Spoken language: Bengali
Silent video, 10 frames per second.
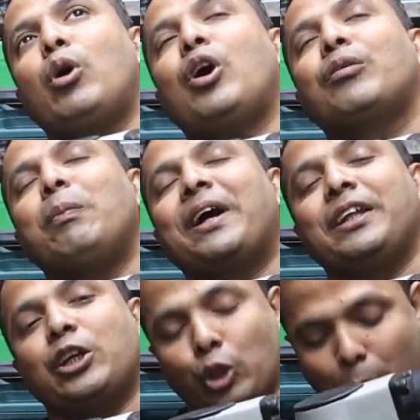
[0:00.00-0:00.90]
বস
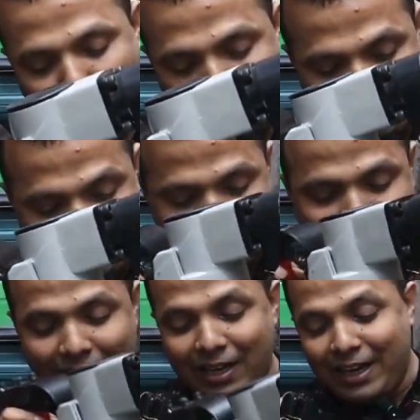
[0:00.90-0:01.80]
মাকিটা সব রকমের
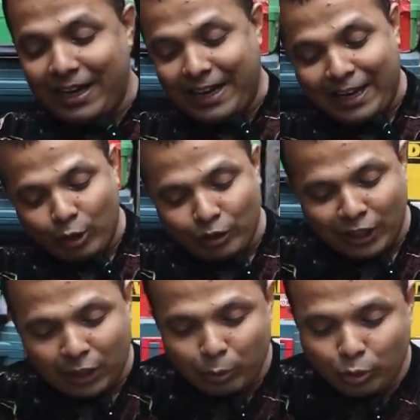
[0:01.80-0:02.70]
পাবেন এখন
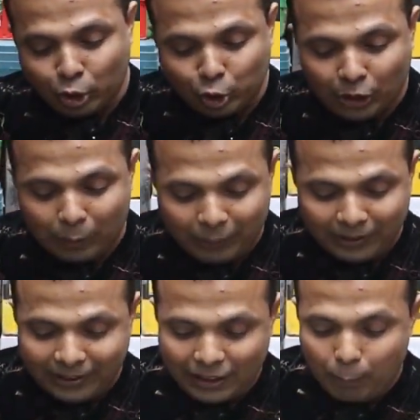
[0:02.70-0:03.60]
দেখাবো দর্শক
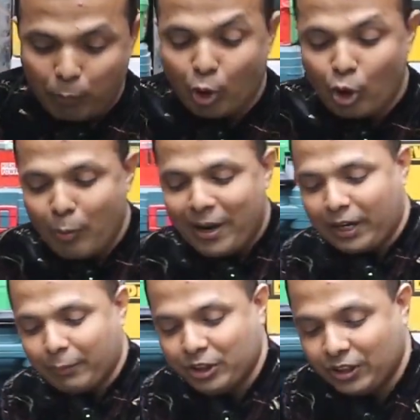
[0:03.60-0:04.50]
আপনাদেরকে বড়
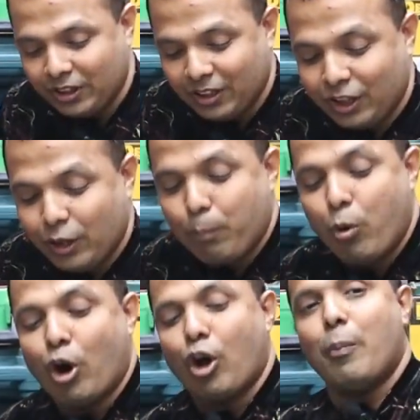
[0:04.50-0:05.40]
ভাঙার মেশিন বড়